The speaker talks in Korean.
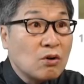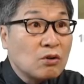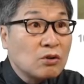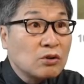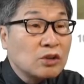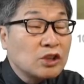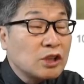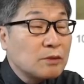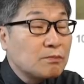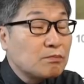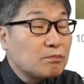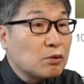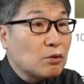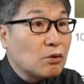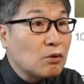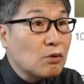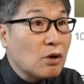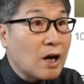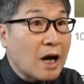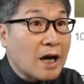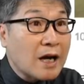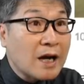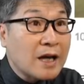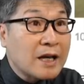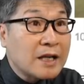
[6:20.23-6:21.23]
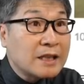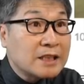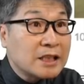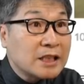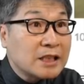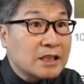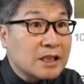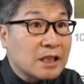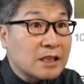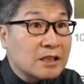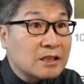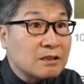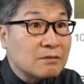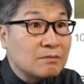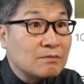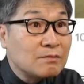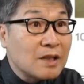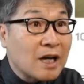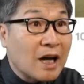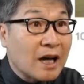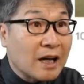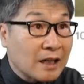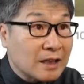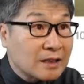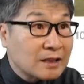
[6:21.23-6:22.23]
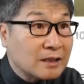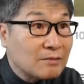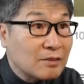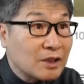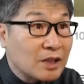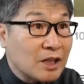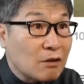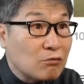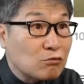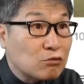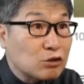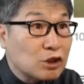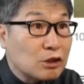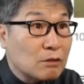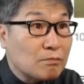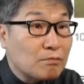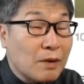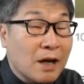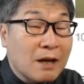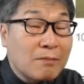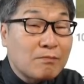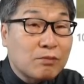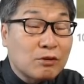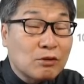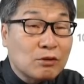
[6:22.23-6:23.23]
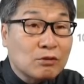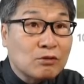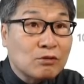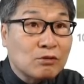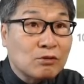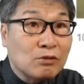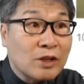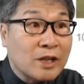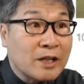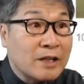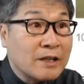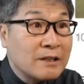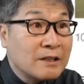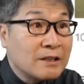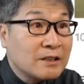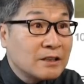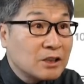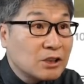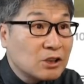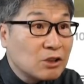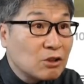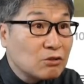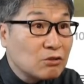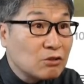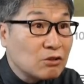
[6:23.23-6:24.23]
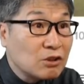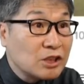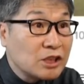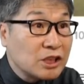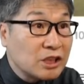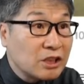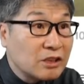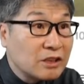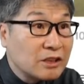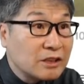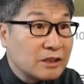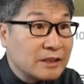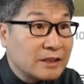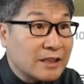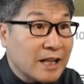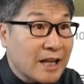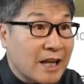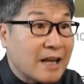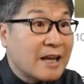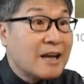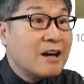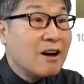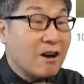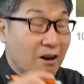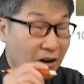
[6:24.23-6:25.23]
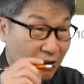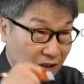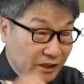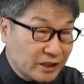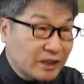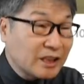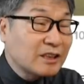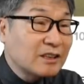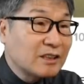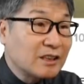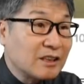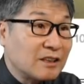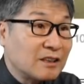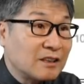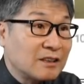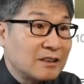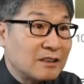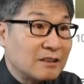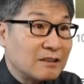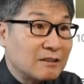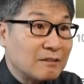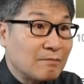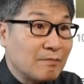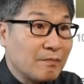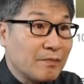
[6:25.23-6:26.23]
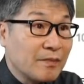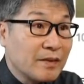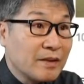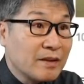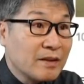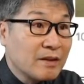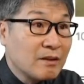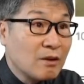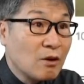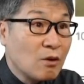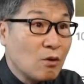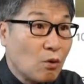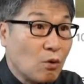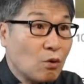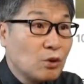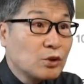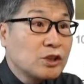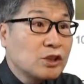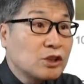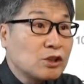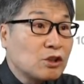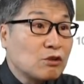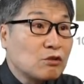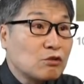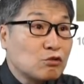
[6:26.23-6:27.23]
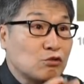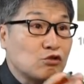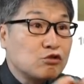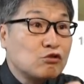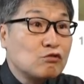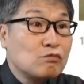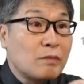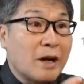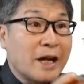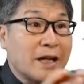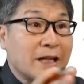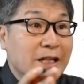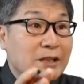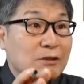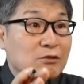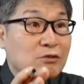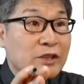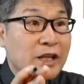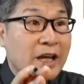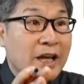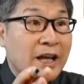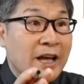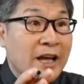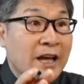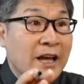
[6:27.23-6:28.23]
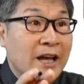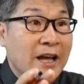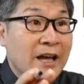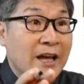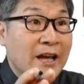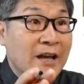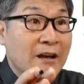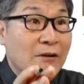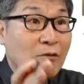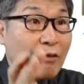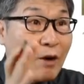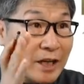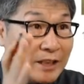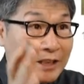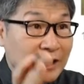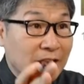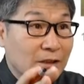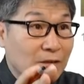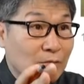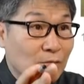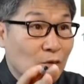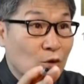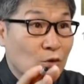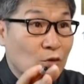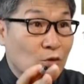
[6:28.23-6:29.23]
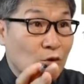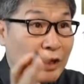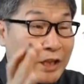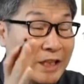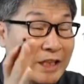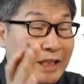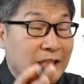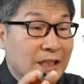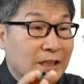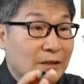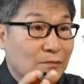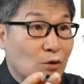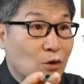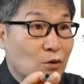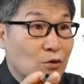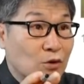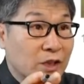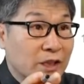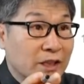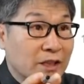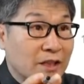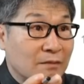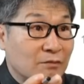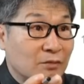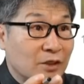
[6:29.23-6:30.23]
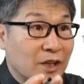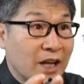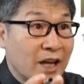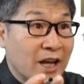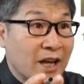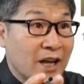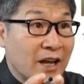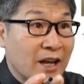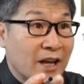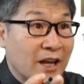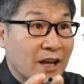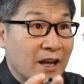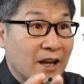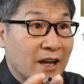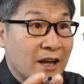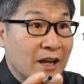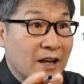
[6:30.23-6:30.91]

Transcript: 10% 가까이 찍지 않았습니까9.8% 정도의 시청률을 찍었는데 어쨌든 오디션은 중반 이후에 화제를 모으고 인기를 모으기 때문에